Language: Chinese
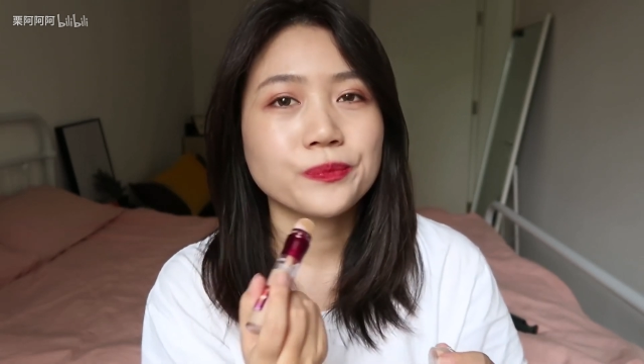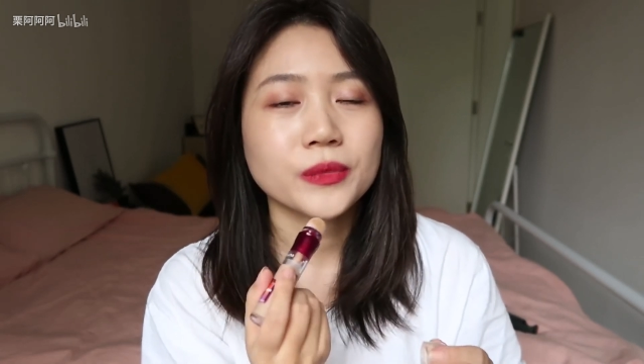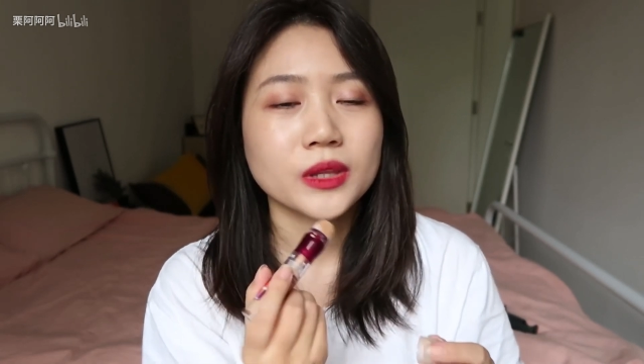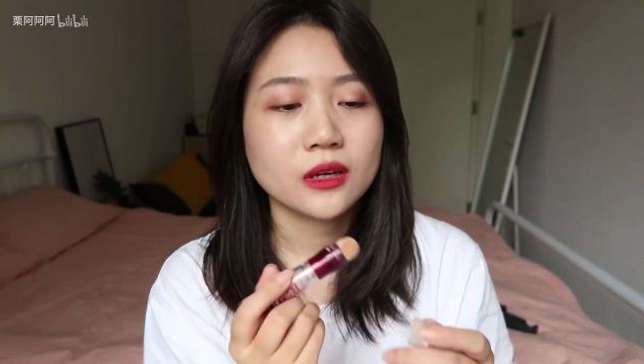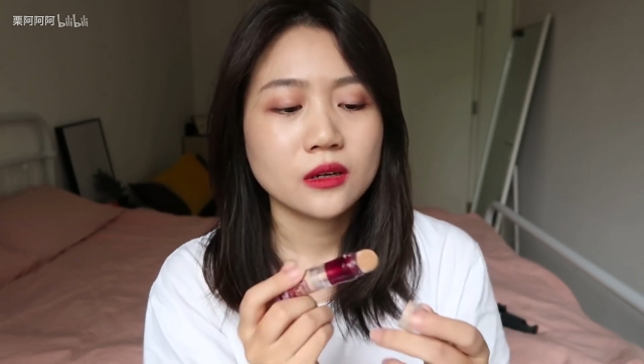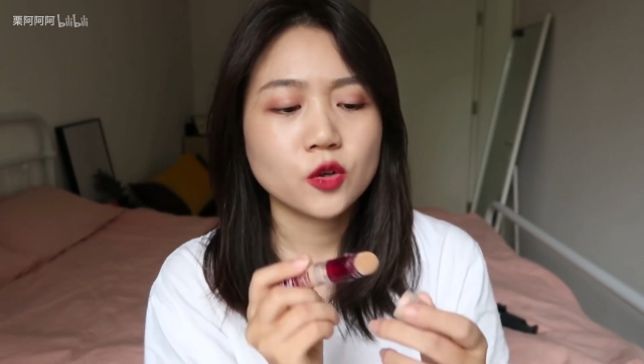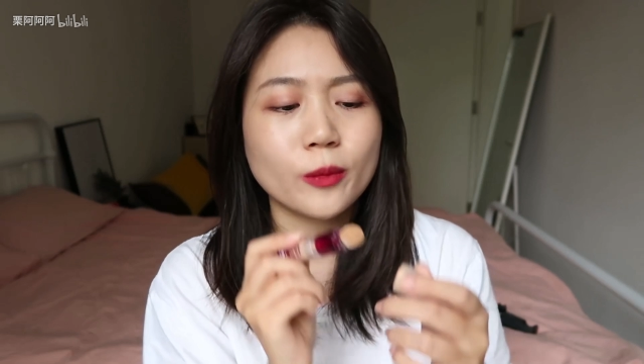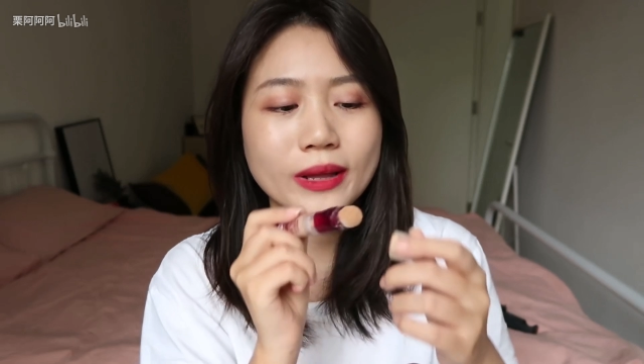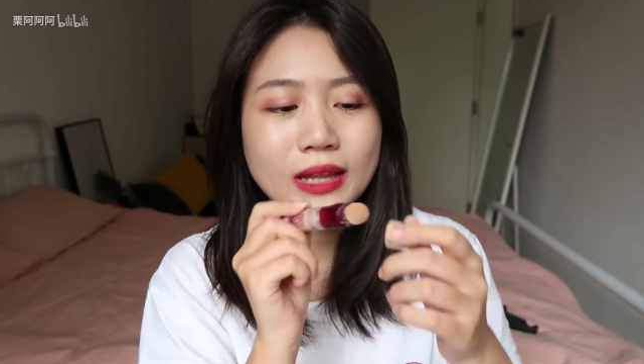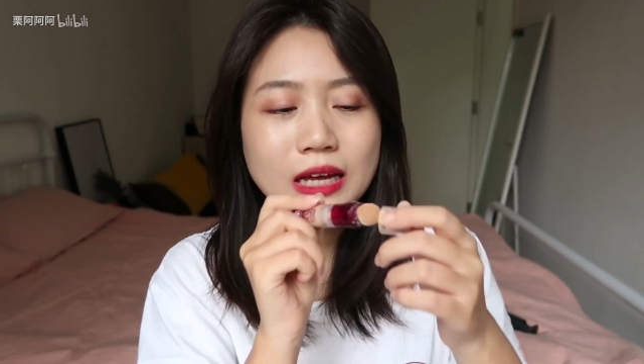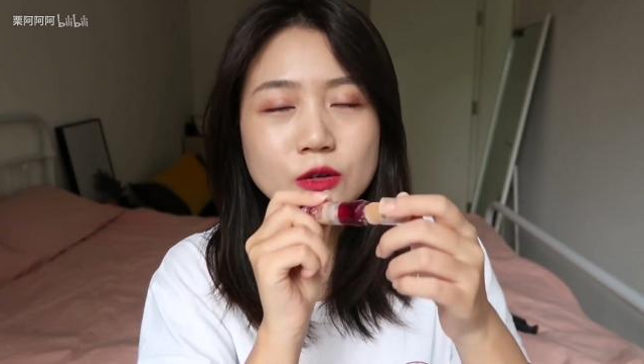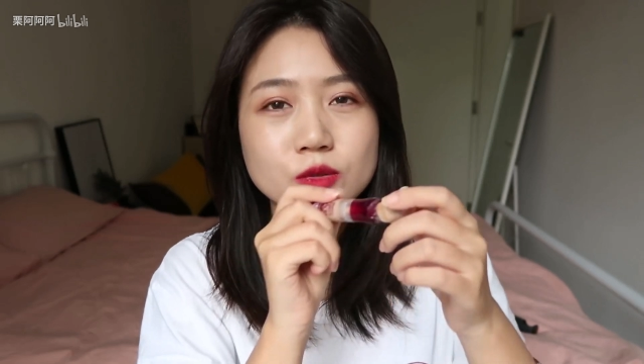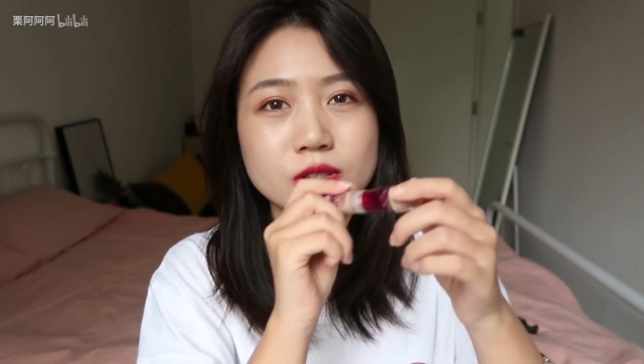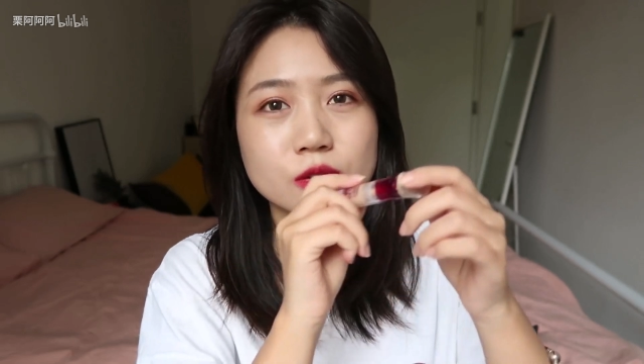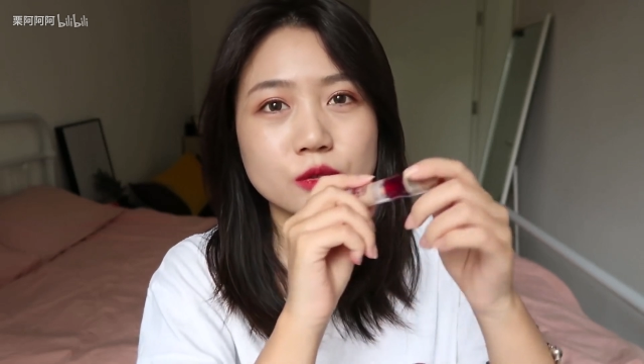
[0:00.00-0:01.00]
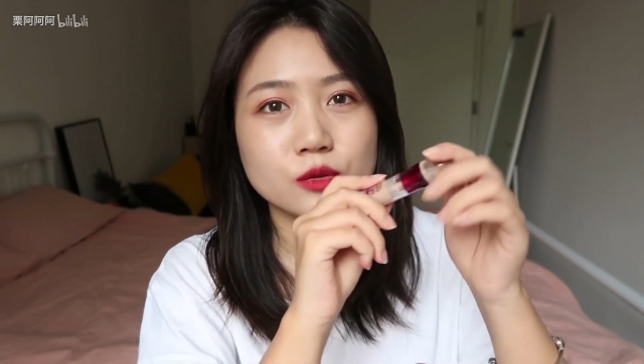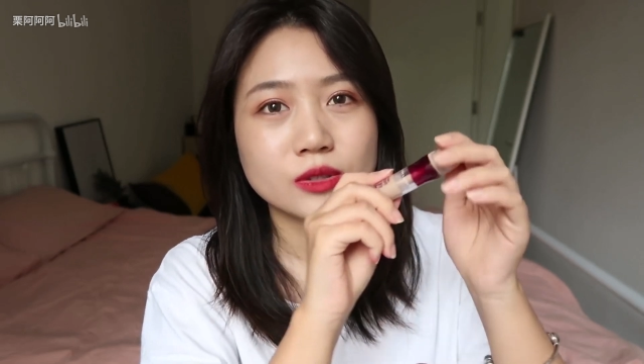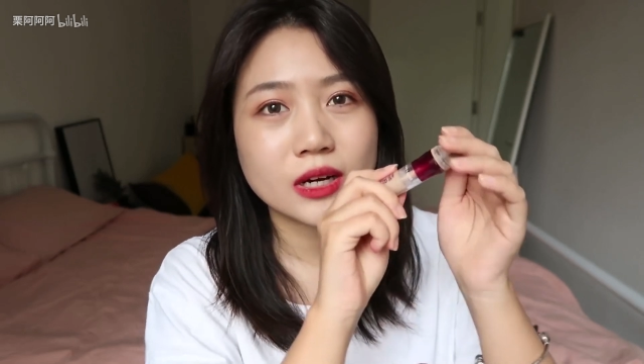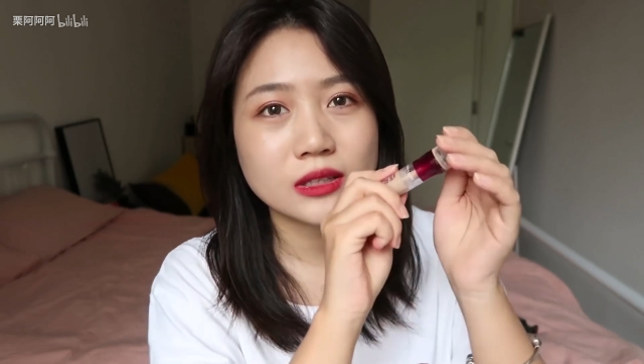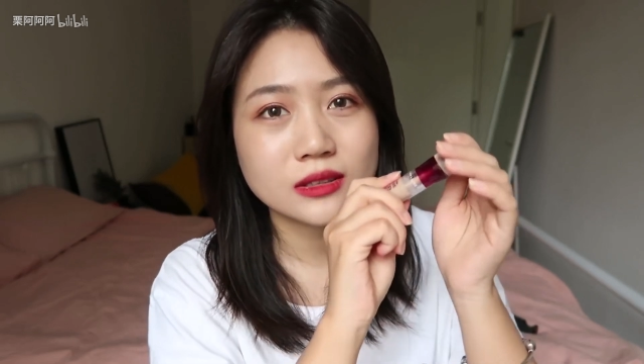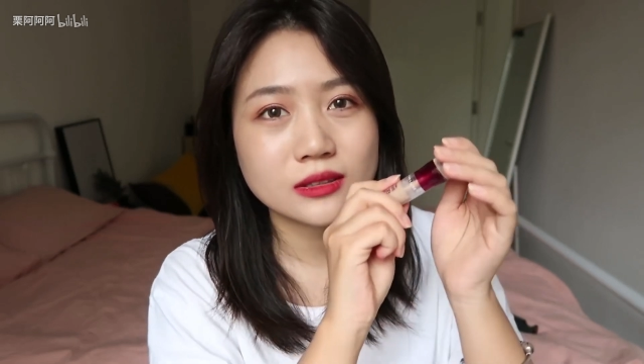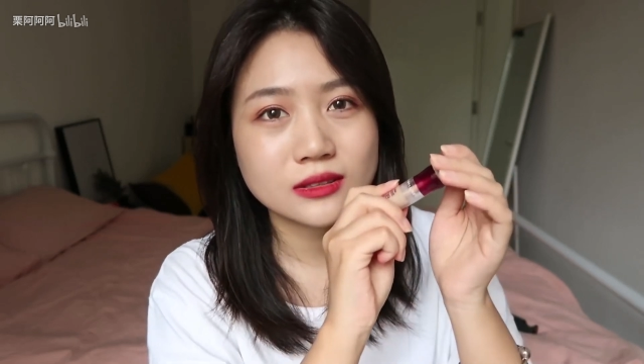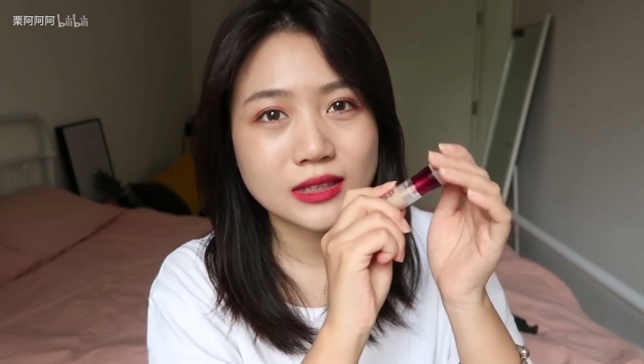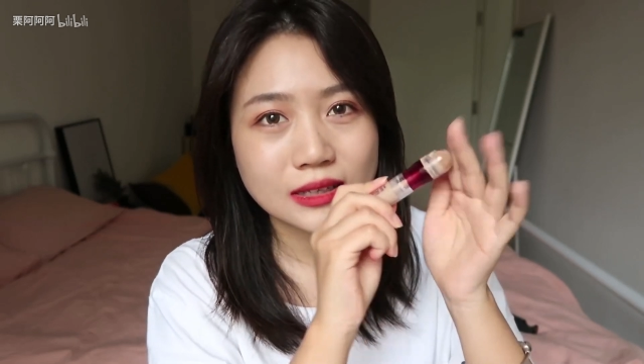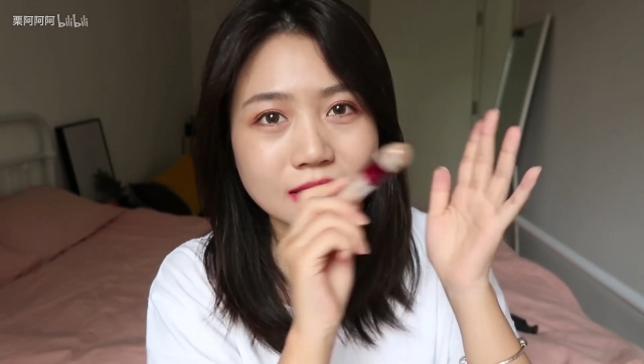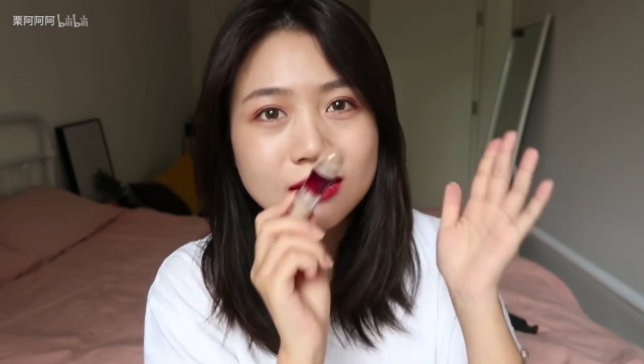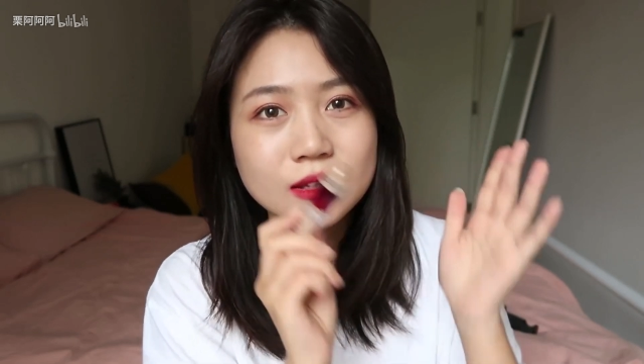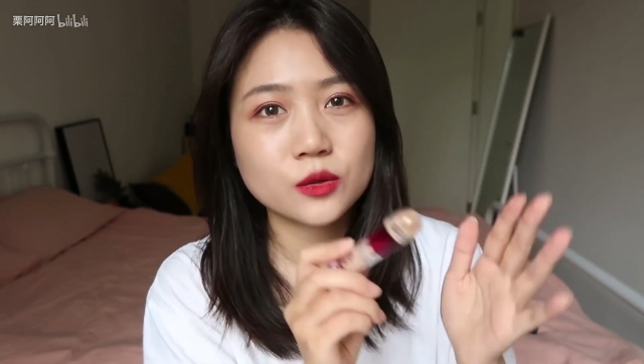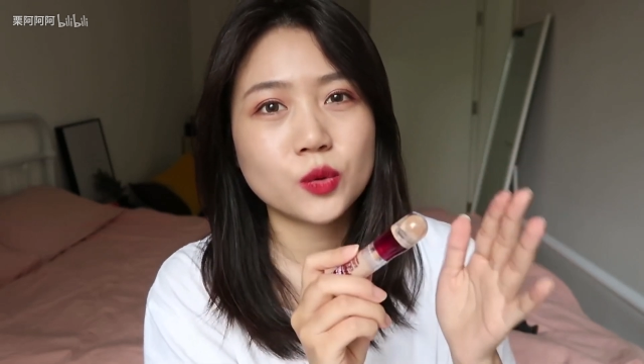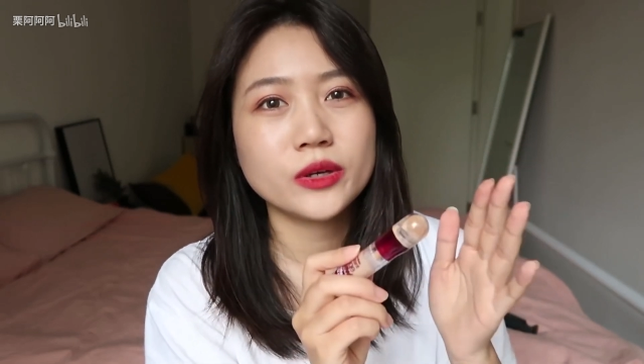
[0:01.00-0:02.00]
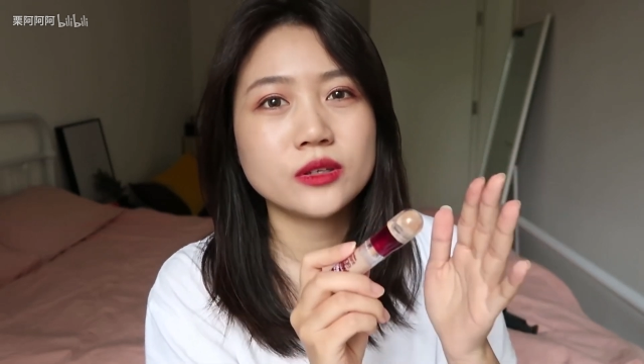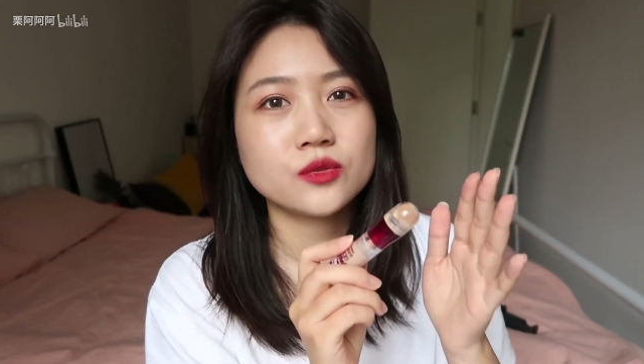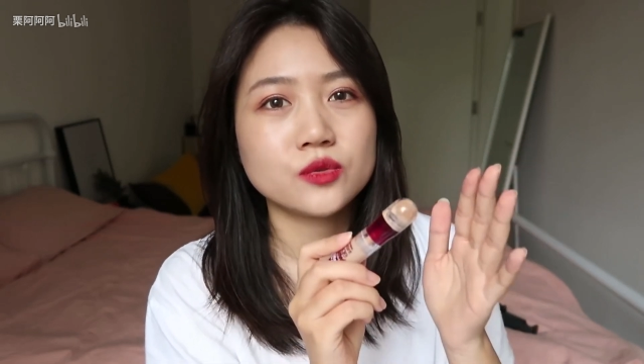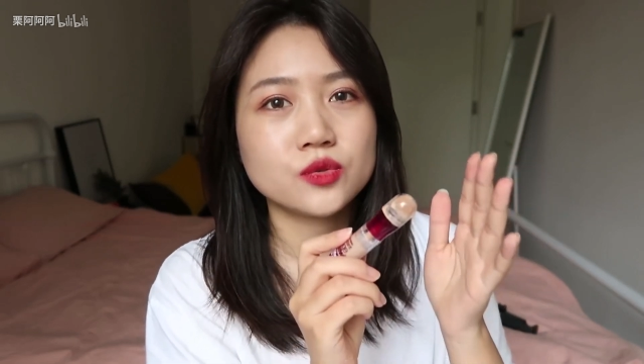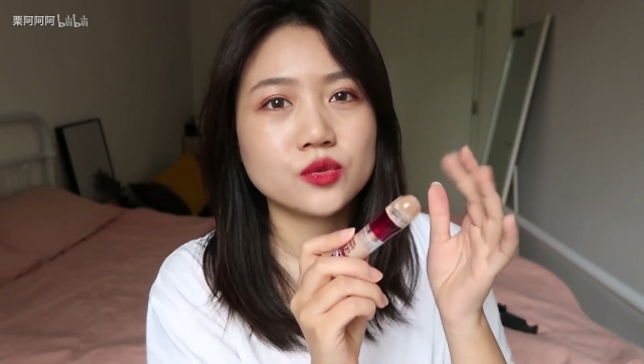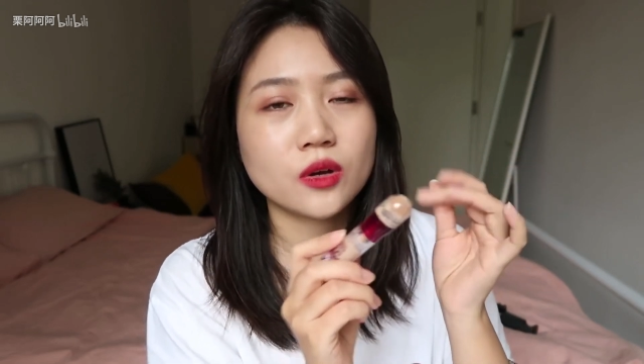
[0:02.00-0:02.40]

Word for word: 又把它又又这样的再推进去，